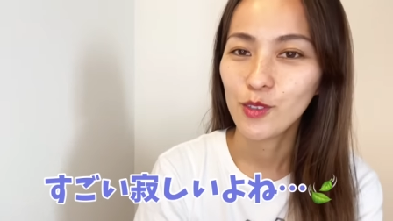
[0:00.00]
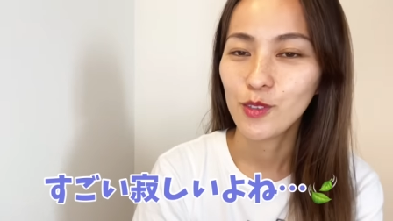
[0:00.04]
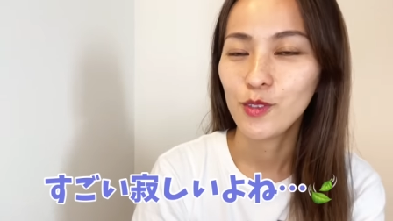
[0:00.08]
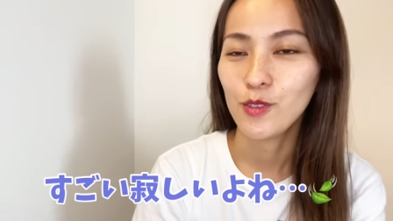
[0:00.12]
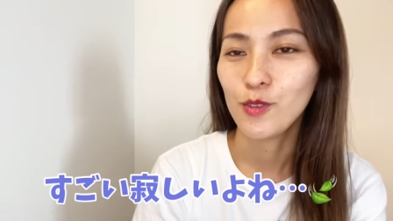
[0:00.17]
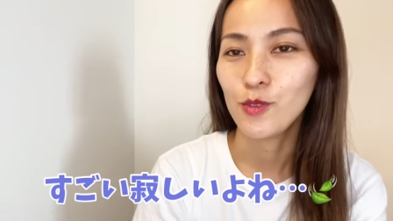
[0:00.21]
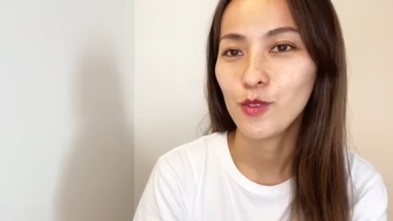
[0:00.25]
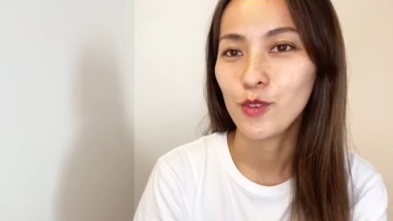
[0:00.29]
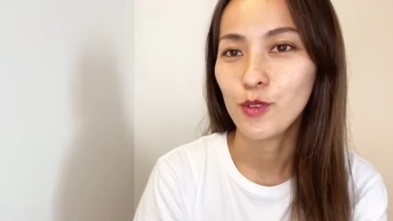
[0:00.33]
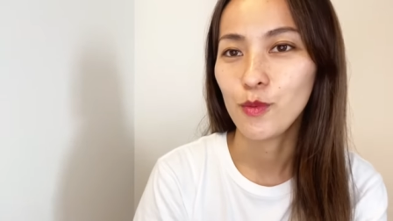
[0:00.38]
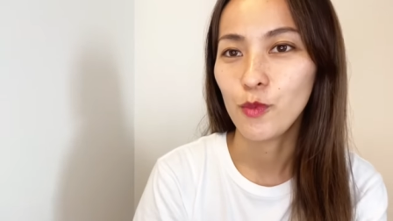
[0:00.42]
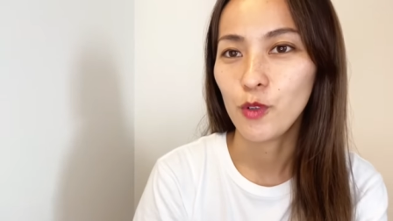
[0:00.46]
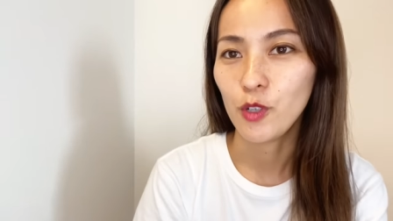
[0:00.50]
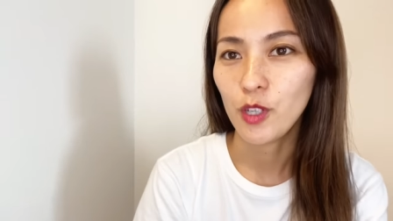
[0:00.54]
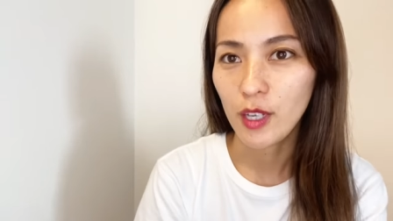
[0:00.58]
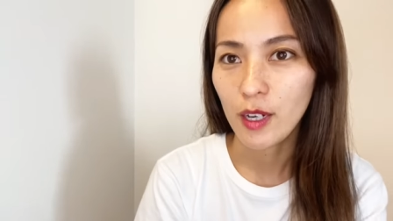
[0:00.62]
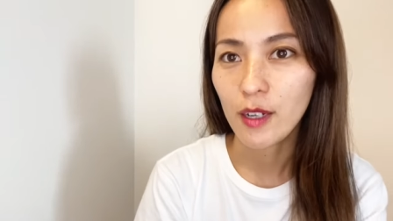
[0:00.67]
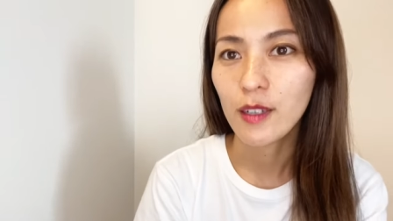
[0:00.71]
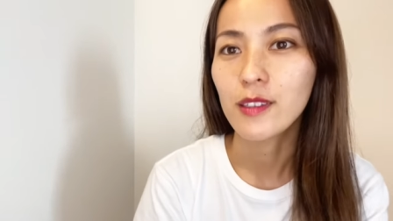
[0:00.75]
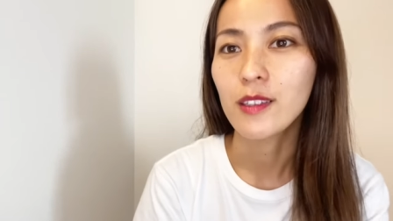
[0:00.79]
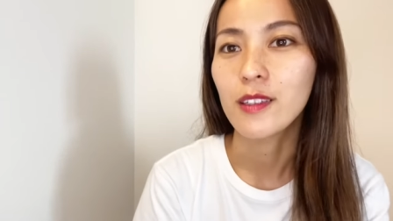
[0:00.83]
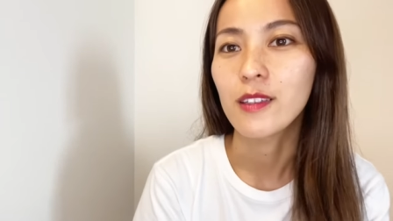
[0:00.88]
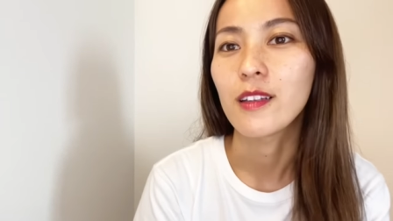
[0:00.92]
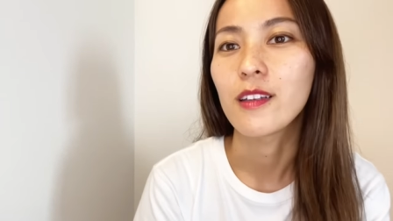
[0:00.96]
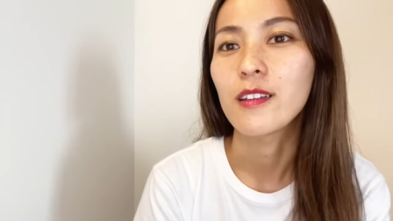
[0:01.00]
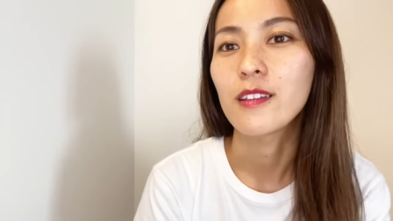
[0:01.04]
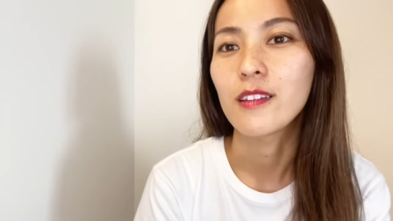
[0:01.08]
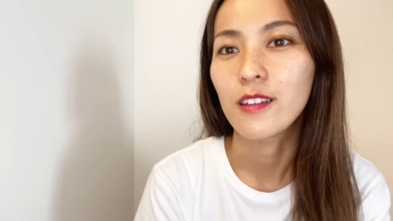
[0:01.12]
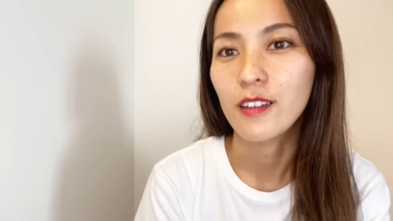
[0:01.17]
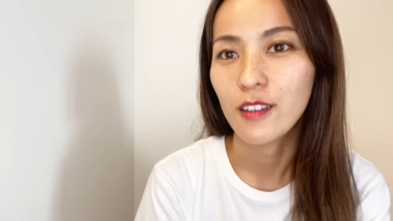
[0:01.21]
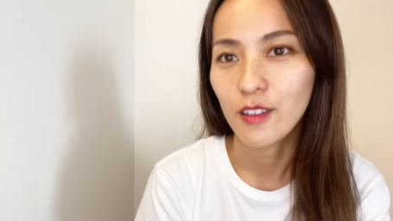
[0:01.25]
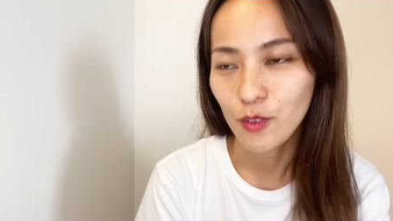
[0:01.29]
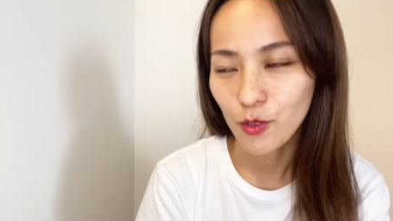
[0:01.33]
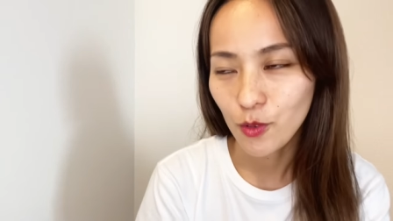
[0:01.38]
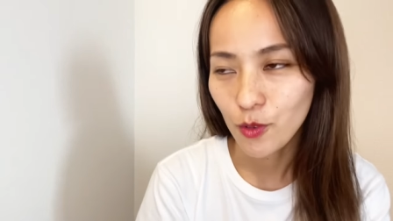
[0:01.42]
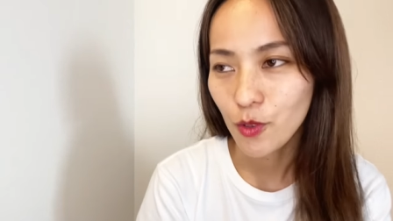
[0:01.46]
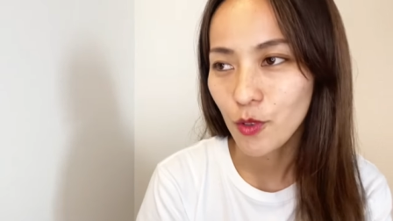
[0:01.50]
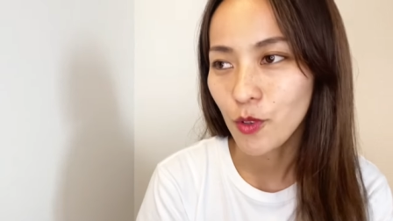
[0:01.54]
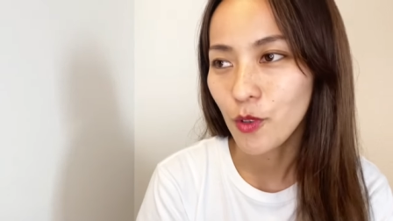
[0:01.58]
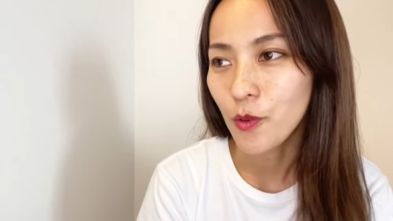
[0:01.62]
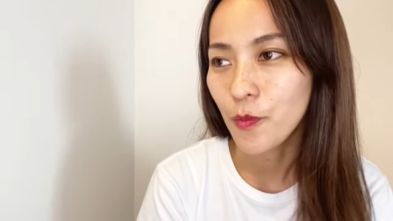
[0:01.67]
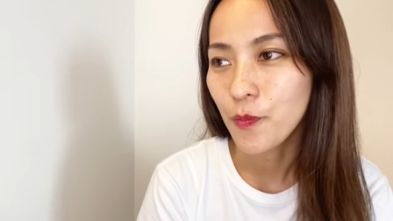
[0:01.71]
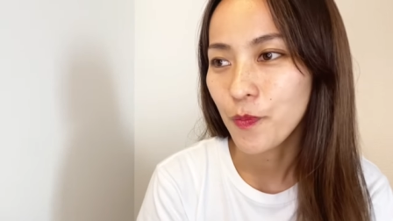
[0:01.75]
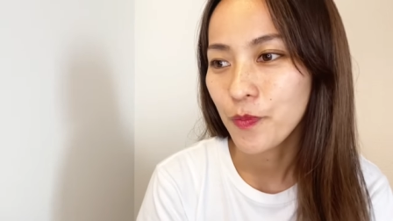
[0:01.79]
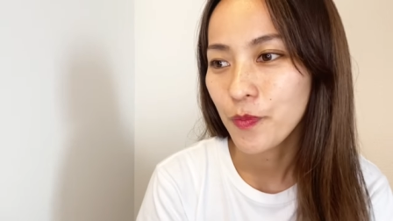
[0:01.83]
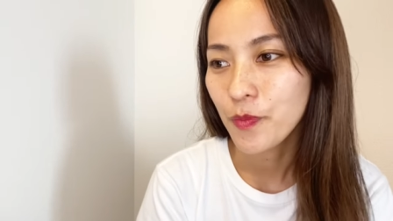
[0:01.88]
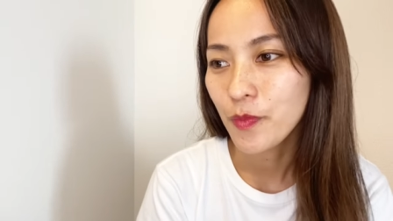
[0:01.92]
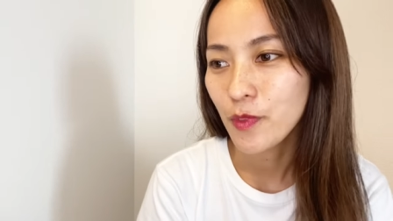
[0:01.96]
言って盛り上がってたんだけ
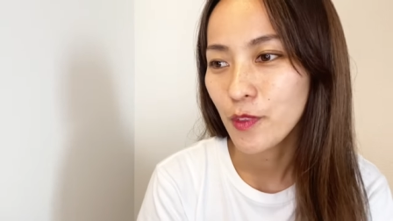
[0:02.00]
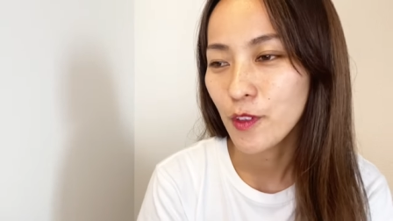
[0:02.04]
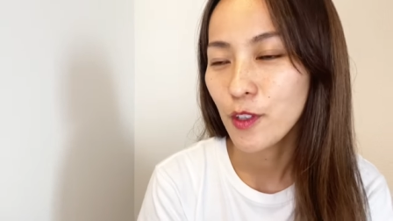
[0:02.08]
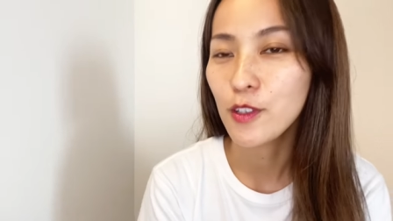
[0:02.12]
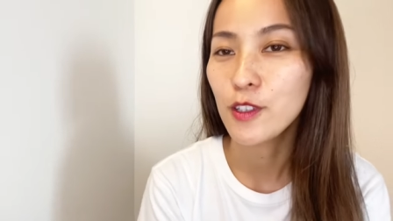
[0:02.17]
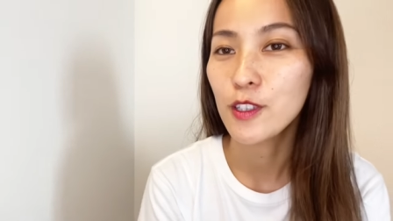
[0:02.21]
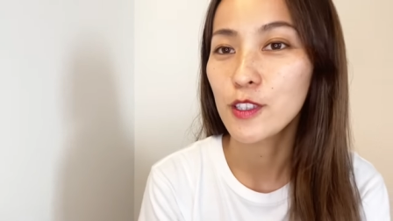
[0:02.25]
ど、だっ